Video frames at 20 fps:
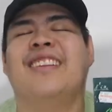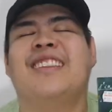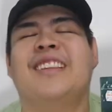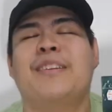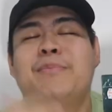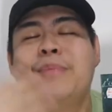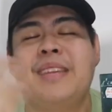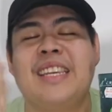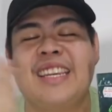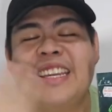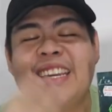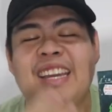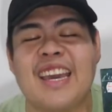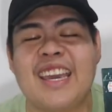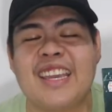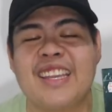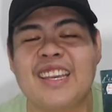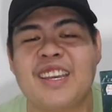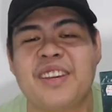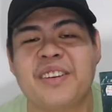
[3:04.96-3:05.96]

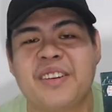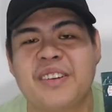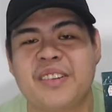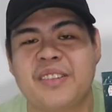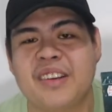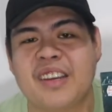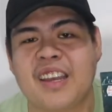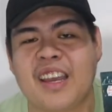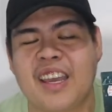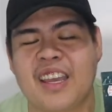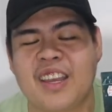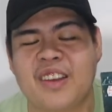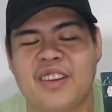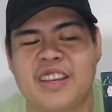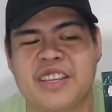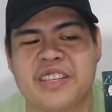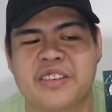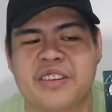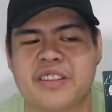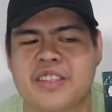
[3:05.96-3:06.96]
nabinigay niya yung uh,
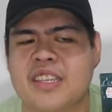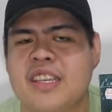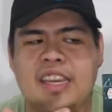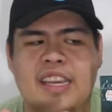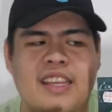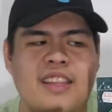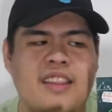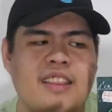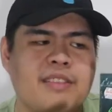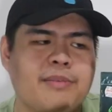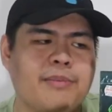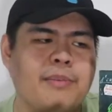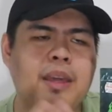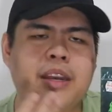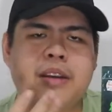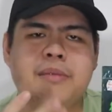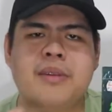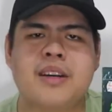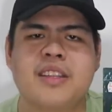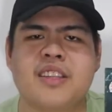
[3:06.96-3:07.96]
equations. And
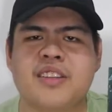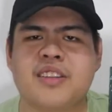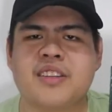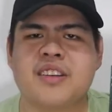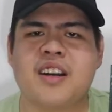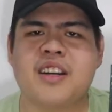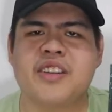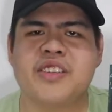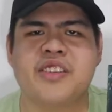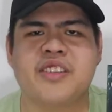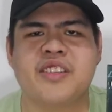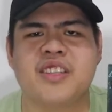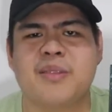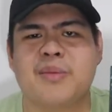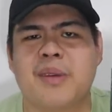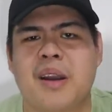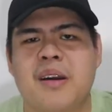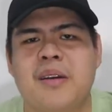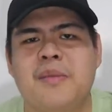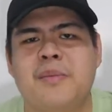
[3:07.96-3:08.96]
meron mga discussions eh.
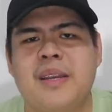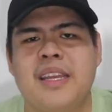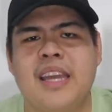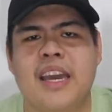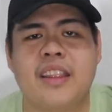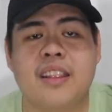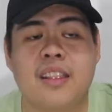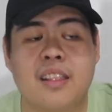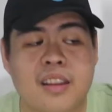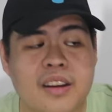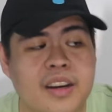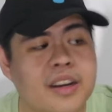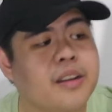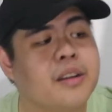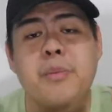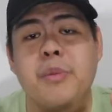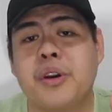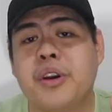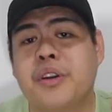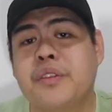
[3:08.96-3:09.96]
probably I'd learn
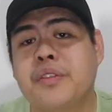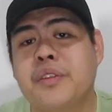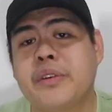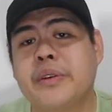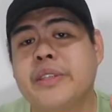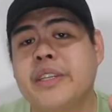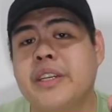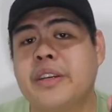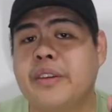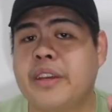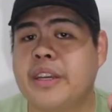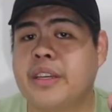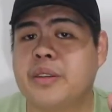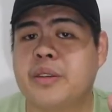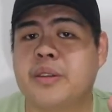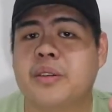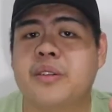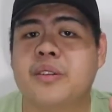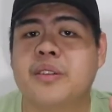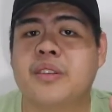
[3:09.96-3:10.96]
more of those
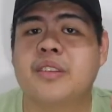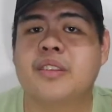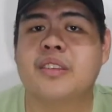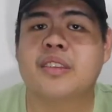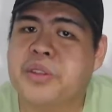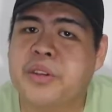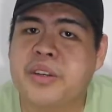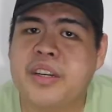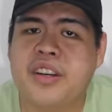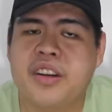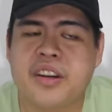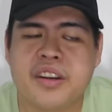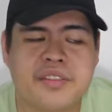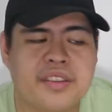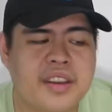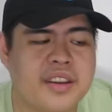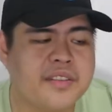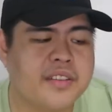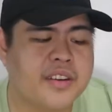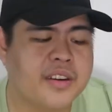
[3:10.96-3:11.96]
equations. Sorry or
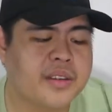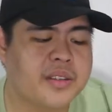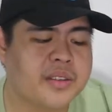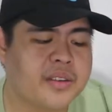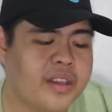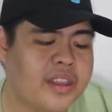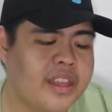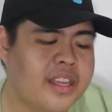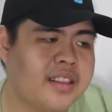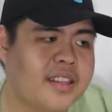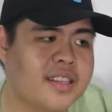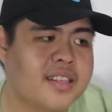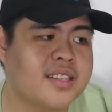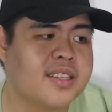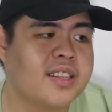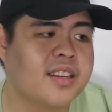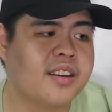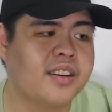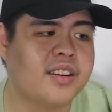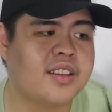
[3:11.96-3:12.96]
favor, so I think this is
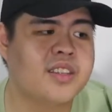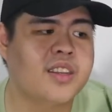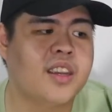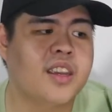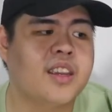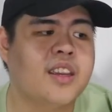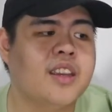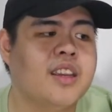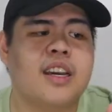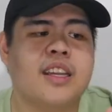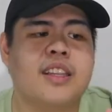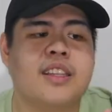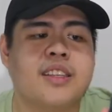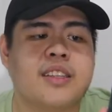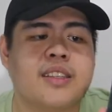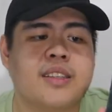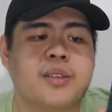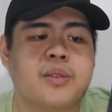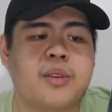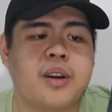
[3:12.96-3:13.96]
in Ritchik. Uh, ah, this
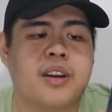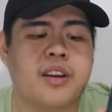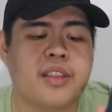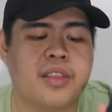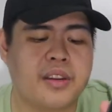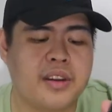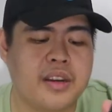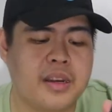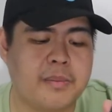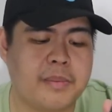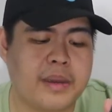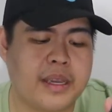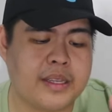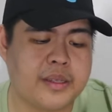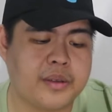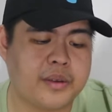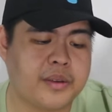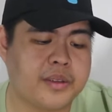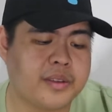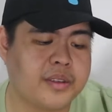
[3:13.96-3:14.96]
is 230
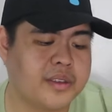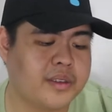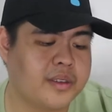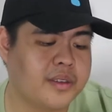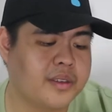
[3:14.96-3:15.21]
pesos